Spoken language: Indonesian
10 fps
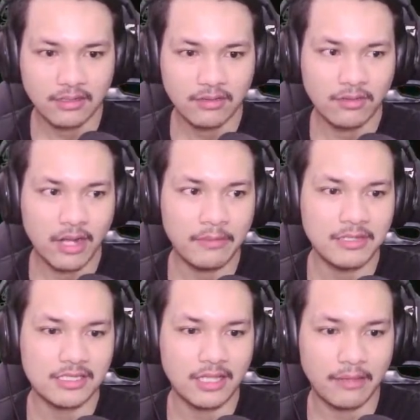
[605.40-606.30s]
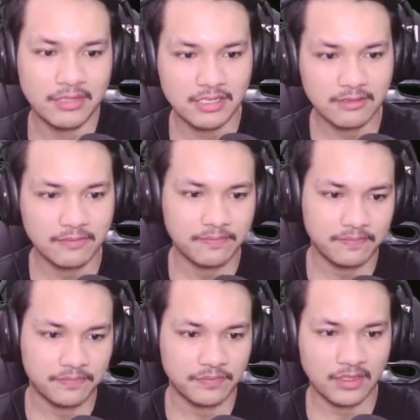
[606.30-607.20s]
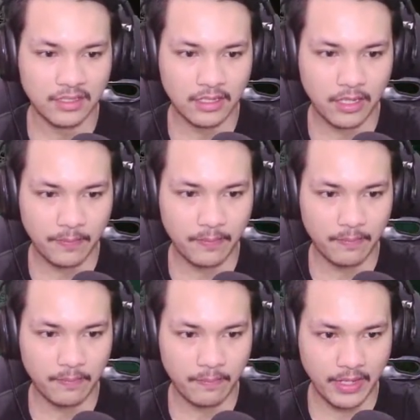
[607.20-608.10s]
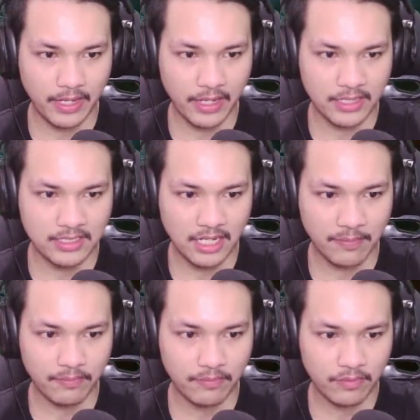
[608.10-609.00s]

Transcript: udah habis habis grab back and jump